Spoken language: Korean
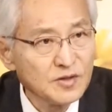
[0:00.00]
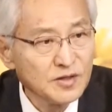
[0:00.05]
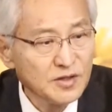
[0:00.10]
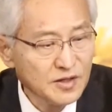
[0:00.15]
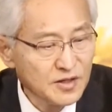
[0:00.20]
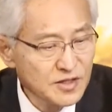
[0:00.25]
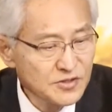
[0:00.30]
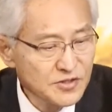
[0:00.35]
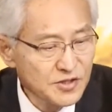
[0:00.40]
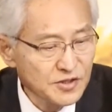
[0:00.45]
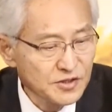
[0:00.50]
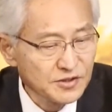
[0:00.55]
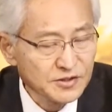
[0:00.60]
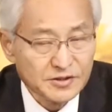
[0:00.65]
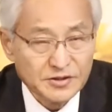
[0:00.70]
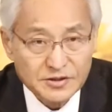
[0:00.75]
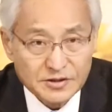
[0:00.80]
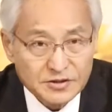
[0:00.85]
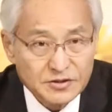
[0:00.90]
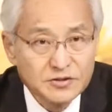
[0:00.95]
이래서
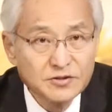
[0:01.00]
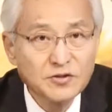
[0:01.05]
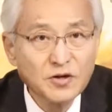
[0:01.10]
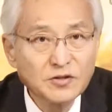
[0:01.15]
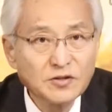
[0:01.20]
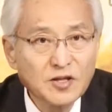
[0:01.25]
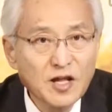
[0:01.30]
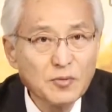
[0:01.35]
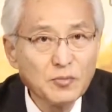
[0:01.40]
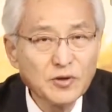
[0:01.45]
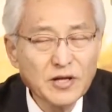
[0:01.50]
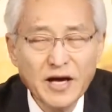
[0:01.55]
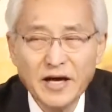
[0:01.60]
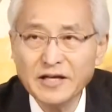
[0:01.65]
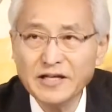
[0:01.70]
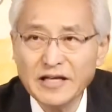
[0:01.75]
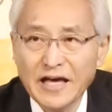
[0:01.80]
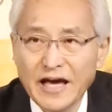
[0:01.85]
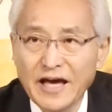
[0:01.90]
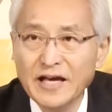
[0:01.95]
그것
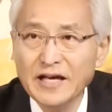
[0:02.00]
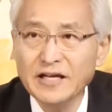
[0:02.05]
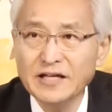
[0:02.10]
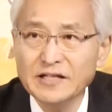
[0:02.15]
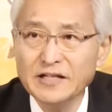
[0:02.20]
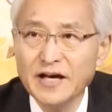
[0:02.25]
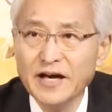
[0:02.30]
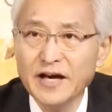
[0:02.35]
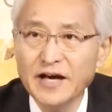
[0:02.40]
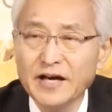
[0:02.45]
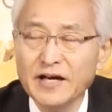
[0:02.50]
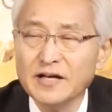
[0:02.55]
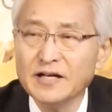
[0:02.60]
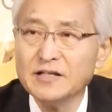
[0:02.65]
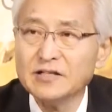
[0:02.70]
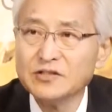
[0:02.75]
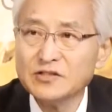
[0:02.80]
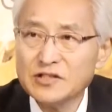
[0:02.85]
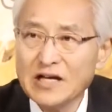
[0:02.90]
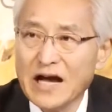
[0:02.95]
때문에 개인의
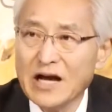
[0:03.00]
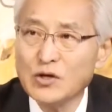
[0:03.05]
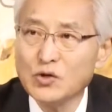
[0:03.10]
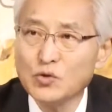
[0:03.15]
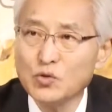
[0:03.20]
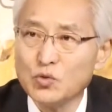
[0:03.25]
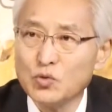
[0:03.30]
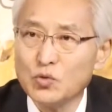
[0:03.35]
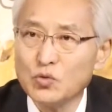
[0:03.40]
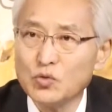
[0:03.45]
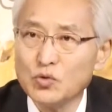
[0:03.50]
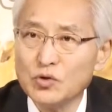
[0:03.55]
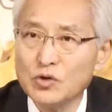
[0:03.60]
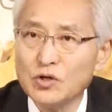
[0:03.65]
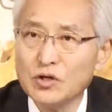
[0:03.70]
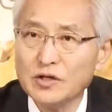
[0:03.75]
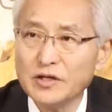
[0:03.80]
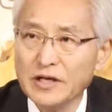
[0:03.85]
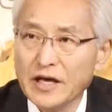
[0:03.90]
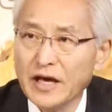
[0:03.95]
자유,
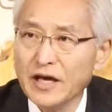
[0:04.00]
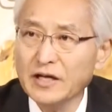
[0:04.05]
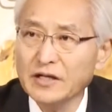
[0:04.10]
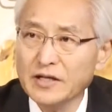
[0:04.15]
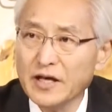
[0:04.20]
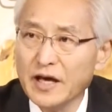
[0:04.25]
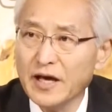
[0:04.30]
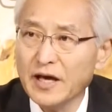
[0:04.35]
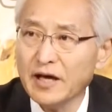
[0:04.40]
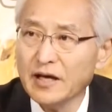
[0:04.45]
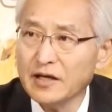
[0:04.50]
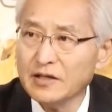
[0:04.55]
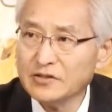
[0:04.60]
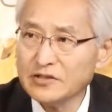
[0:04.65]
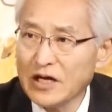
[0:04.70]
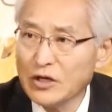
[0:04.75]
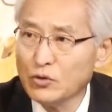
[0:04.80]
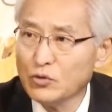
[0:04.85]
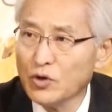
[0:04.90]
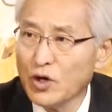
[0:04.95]
개인의
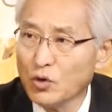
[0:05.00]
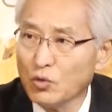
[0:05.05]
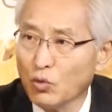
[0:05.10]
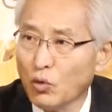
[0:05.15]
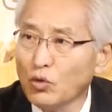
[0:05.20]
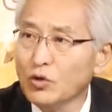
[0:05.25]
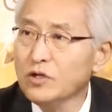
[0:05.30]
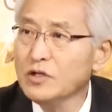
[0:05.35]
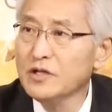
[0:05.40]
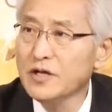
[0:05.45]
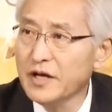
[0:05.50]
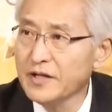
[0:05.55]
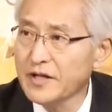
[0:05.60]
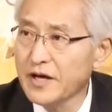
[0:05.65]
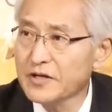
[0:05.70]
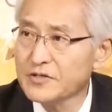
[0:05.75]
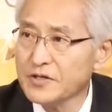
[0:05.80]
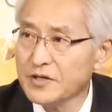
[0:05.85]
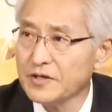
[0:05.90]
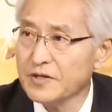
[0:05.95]
자유의 권리에
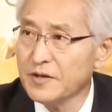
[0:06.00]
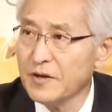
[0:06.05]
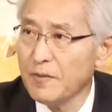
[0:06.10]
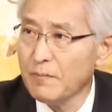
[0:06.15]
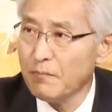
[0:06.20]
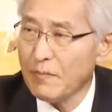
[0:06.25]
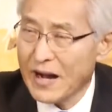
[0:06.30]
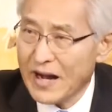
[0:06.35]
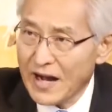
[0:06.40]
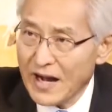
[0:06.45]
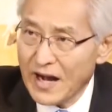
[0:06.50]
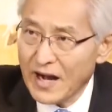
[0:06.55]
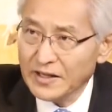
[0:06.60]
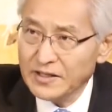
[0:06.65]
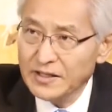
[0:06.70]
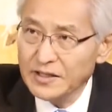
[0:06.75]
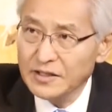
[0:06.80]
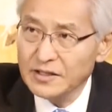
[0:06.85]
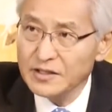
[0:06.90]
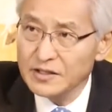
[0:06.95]
대해서
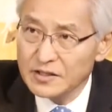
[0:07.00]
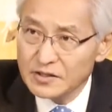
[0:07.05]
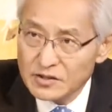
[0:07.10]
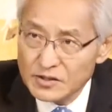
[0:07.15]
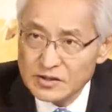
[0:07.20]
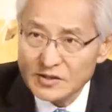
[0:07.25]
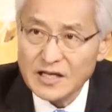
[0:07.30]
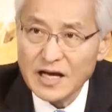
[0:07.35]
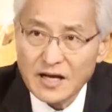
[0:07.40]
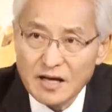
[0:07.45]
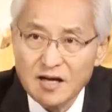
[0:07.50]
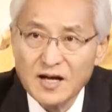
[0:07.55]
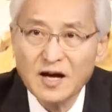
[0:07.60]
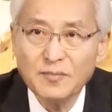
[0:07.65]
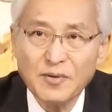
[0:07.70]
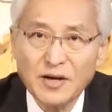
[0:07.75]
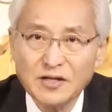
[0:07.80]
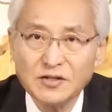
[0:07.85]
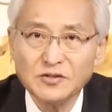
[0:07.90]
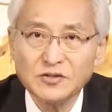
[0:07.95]
많이
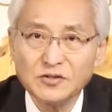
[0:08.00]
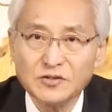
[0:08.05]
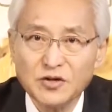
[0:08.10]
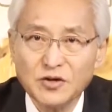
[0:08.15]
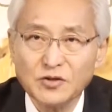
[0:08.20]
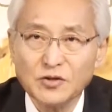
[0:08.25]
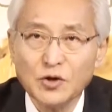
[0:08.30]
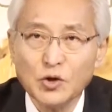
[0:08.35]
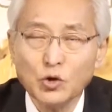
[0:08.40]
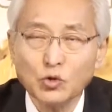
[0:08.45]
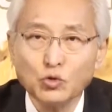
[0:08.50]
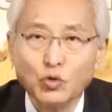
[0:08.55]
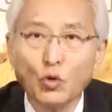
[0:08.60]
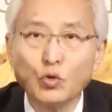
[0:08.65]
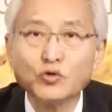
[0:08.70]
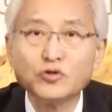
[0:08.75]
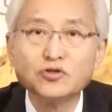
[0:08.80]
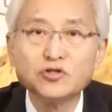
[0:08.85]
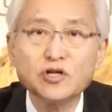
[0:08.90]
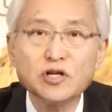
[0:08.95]
삭감하는 그런
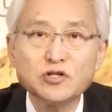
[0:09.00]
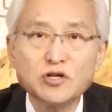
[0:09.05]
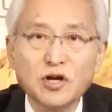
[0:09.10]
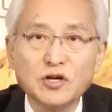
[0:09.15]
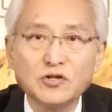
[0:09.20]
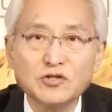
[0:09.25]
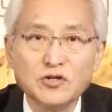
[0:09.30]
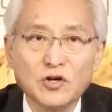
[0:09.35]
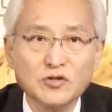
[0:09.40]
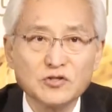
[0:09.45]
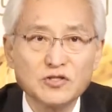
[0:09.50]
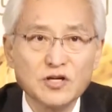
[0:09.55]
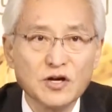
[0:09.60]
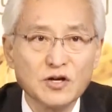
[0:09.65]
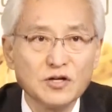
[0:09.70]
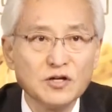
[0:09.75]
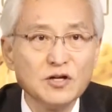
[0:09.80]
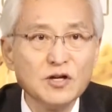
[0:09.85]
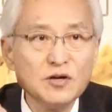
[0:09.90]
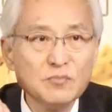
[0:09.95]
독재적인
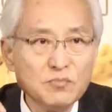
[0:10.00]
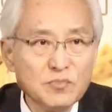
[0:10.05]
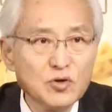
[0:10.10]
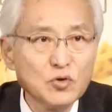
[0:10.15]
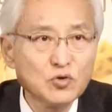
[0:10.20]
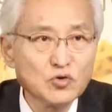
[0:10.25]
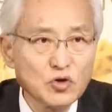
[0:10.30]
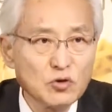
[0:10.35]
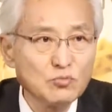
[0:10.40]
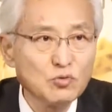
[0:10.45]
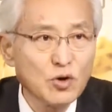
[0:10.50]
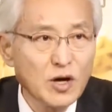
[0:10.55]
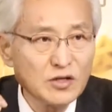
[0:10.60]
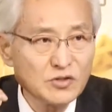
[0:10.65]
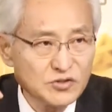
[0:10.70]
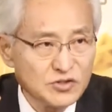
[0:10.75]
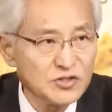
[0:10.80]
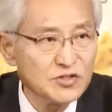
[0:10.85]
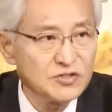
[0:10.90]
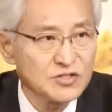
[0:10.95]
정책을 미국 정부가
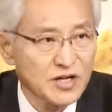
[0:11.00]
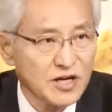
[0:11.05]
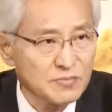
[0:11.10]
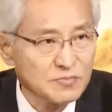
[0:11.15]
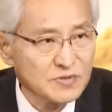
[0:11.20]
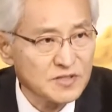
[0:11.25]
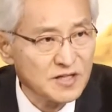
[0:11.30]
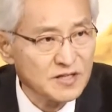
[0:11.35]
쓰기 시작합니다.